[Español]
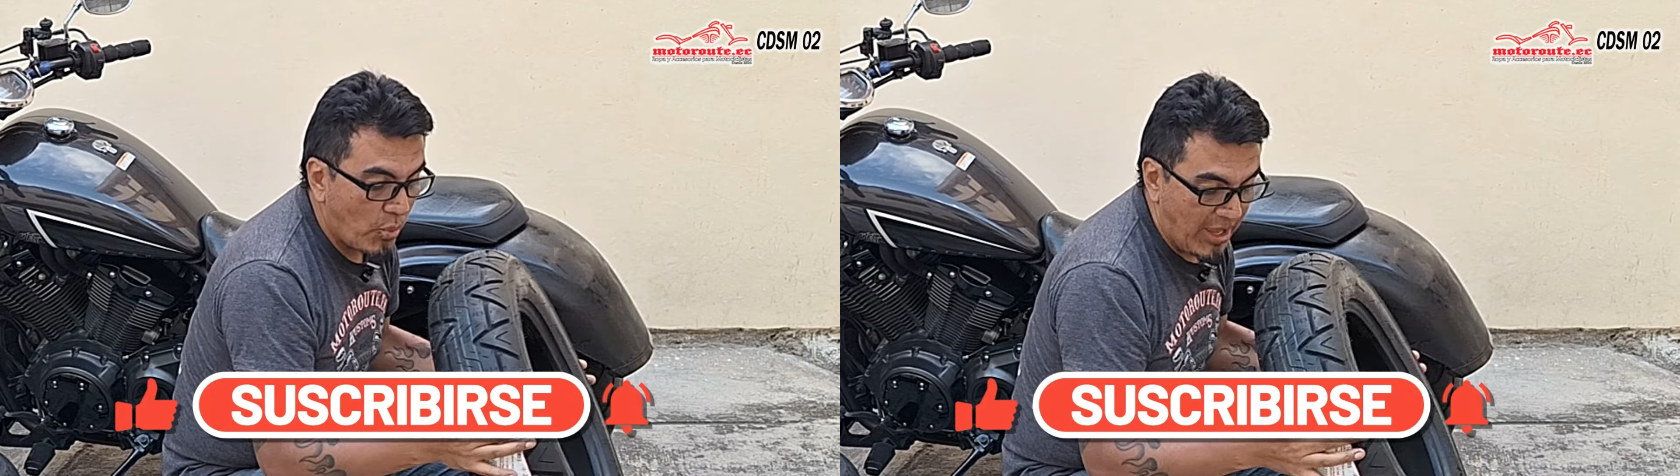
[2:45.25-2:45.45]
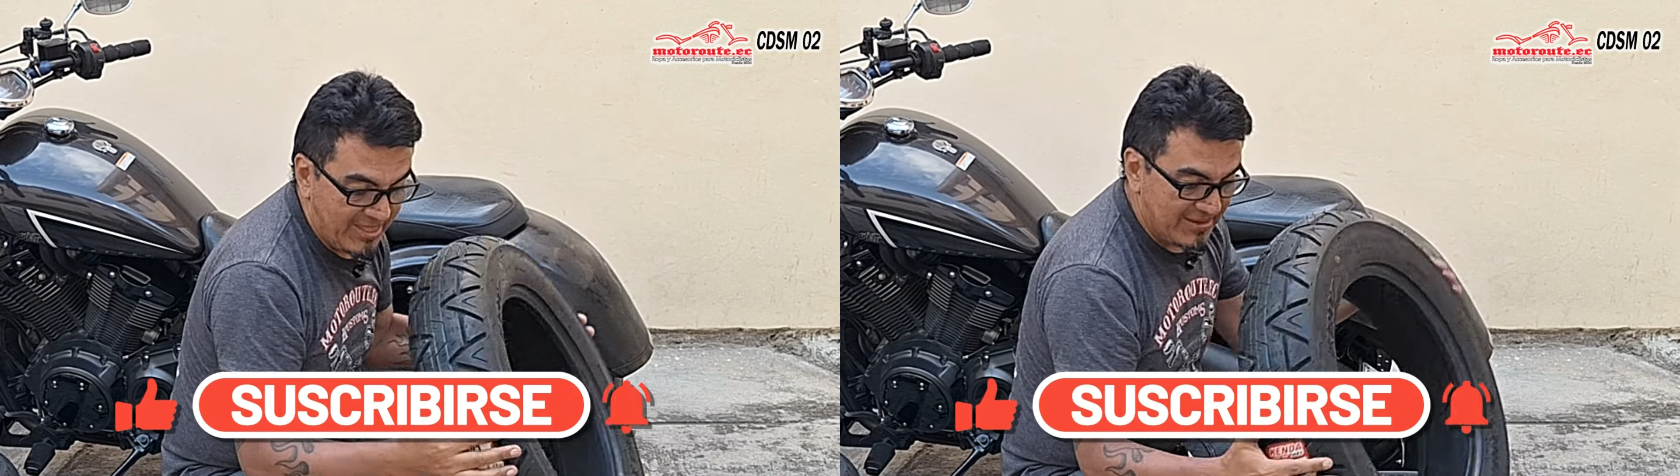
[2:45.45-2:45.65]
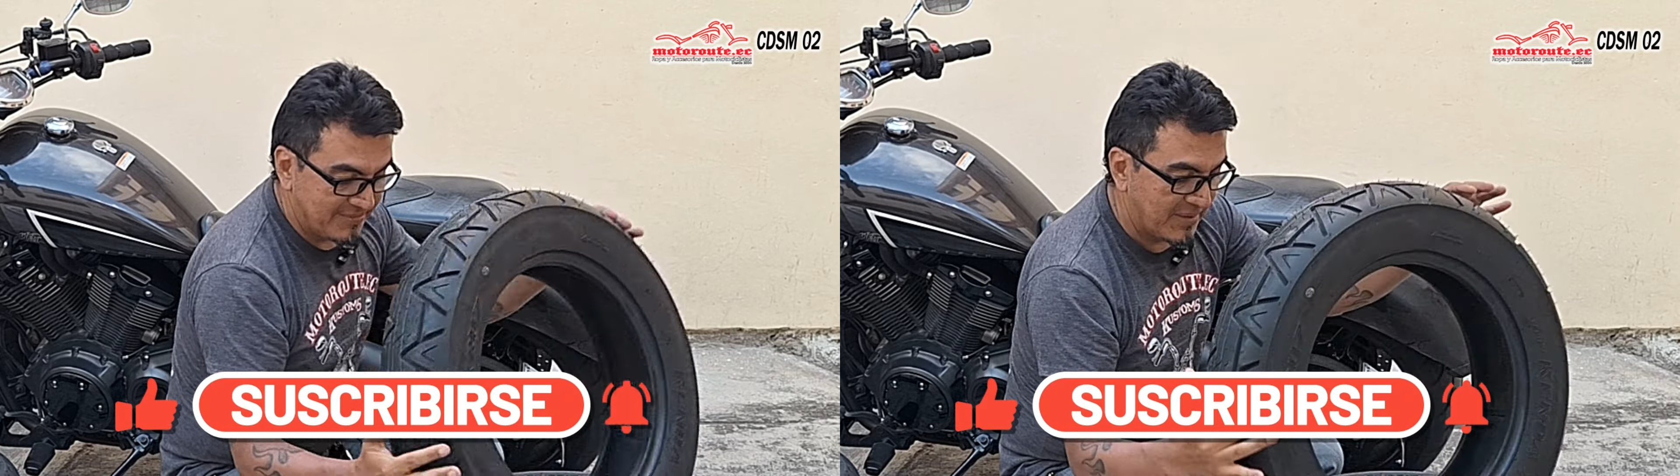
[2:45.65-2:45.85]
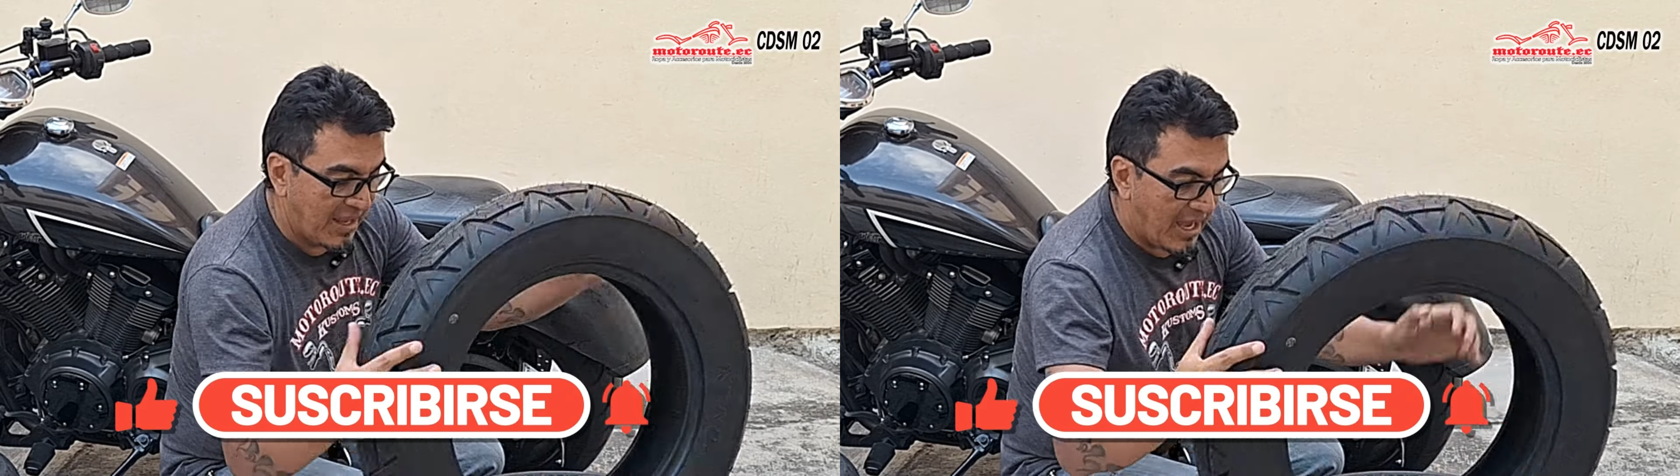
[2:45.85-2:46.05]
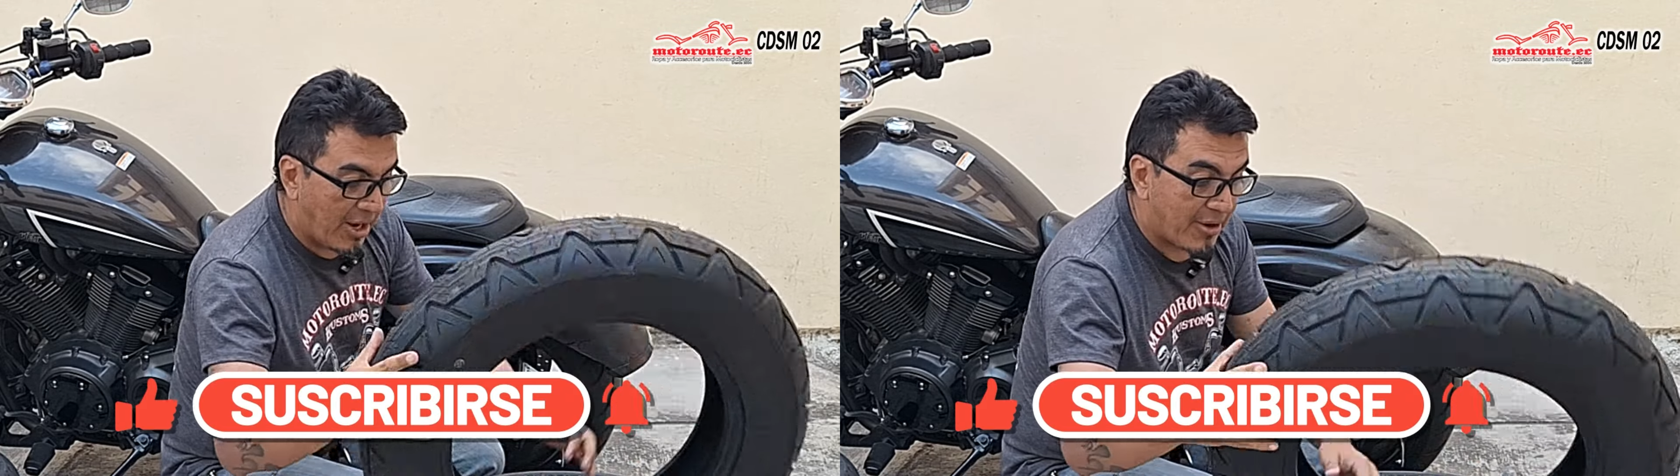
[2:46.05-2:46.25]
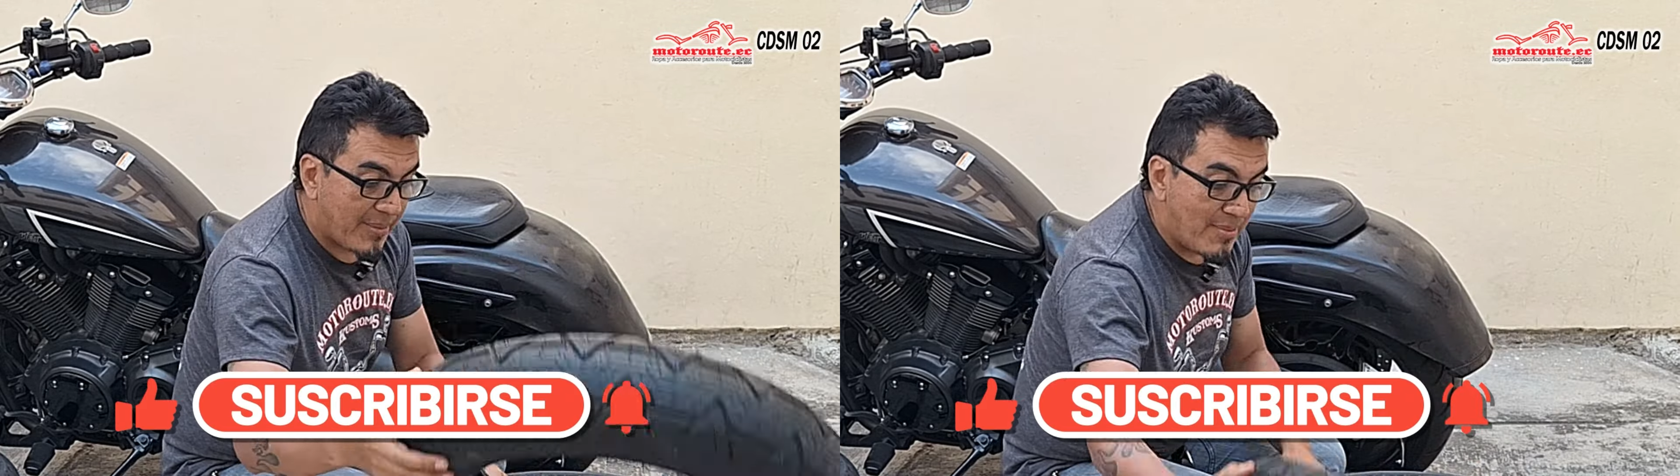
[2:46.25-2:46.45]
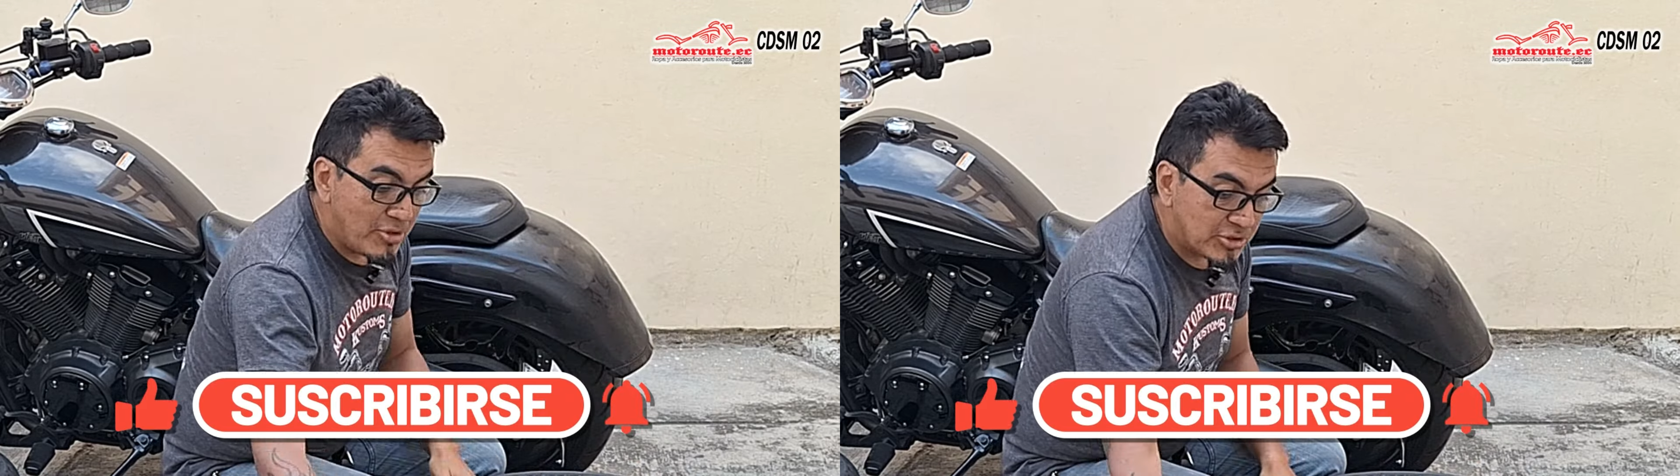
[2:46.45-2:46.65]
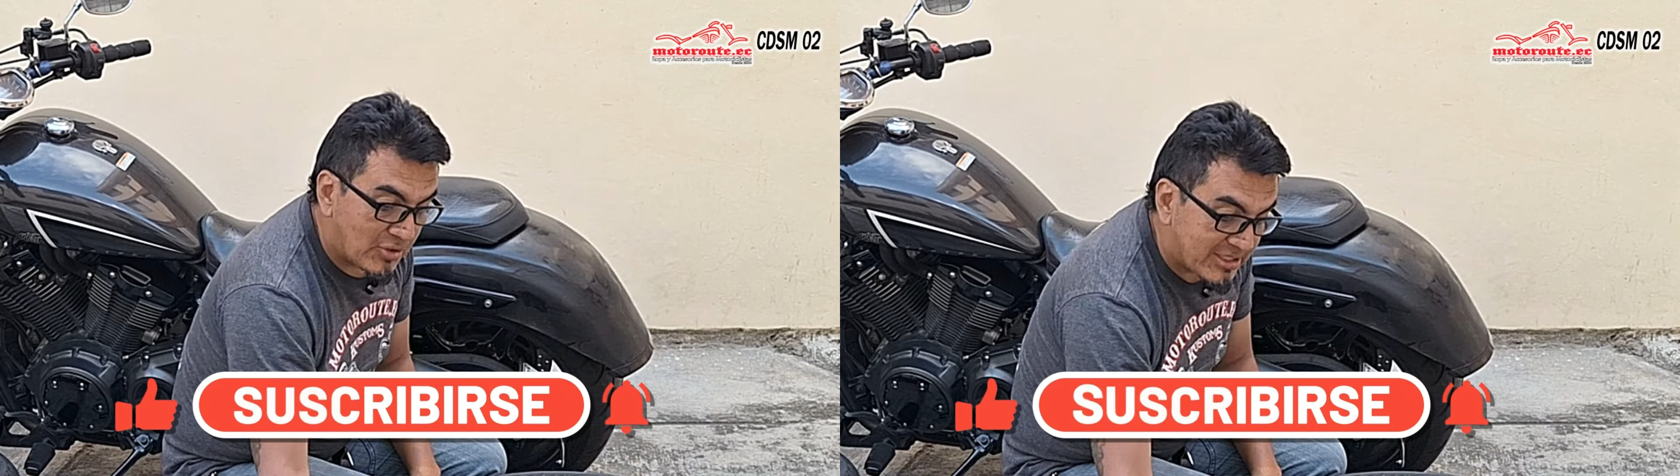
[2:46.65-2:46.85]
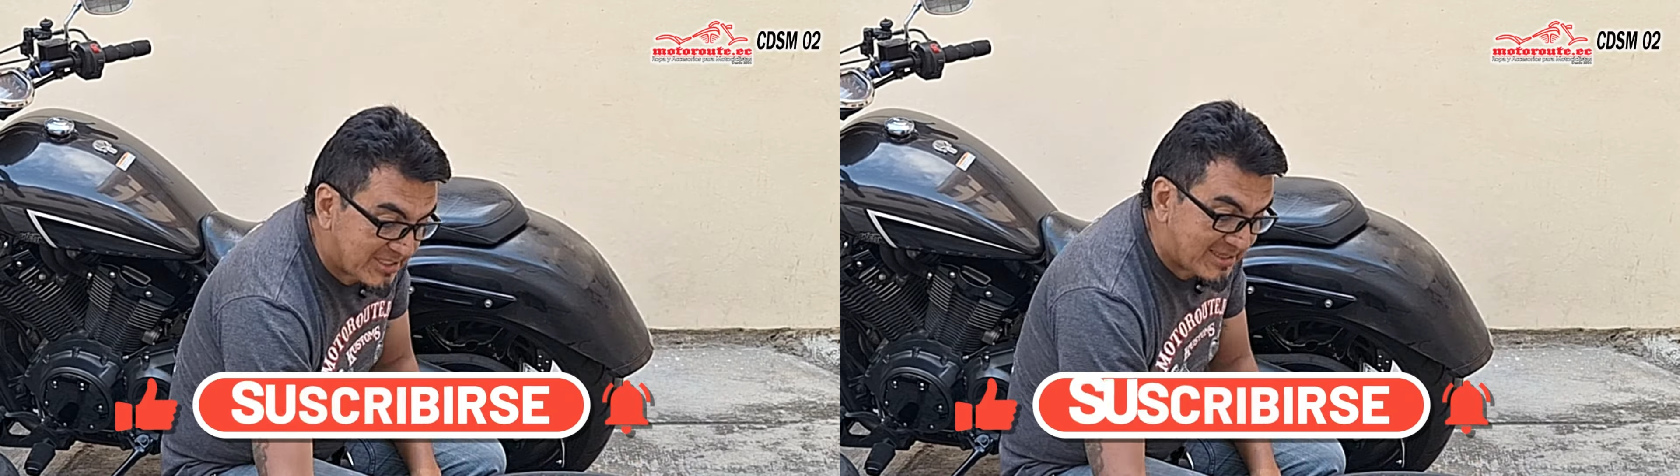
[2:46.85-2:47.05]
buena. Ahora vámonos con las